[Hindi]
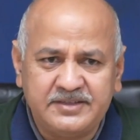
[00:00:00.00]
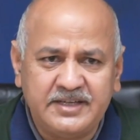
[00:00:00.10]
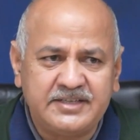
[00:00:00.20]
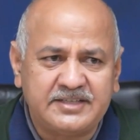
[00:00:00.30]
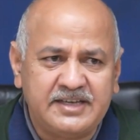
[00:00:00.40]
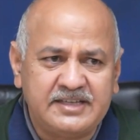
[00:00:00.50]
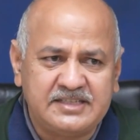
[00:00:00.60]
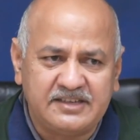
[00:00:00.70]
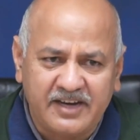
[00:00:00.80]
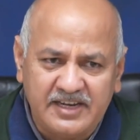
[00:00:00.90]
देश के
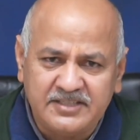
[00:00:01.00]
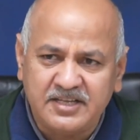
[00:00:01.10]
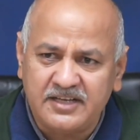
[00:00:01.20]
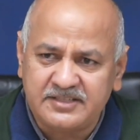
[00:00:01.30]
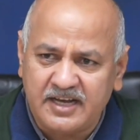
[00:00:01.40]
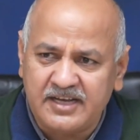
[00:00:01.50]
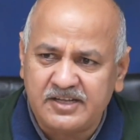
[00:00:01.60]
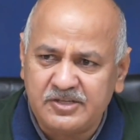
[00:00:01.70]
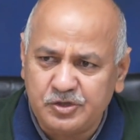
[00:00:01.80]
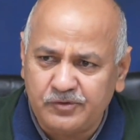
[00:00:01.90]
चवालीस
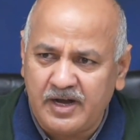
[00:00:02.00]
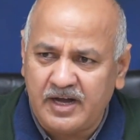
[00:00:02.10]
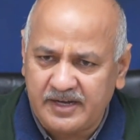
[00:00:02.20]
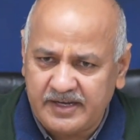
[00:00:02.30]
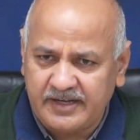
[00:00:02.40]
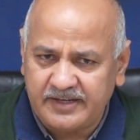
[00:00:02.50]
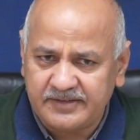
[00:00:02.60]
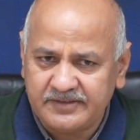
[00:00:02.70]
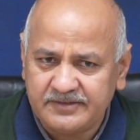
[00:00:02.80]
हजार युवा आगे आए